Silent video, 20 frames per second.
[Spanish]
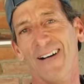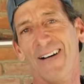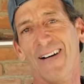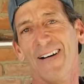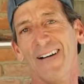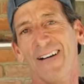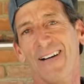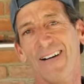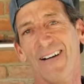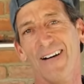
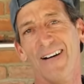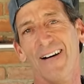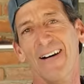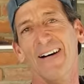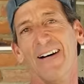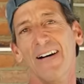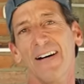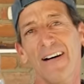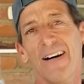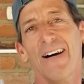Por lo
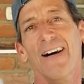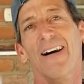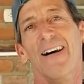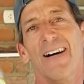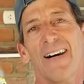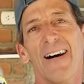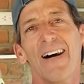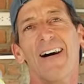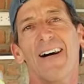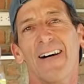menos
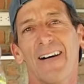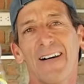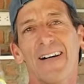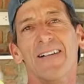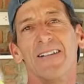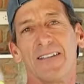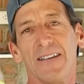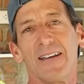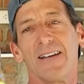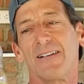4
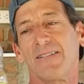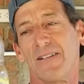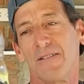5.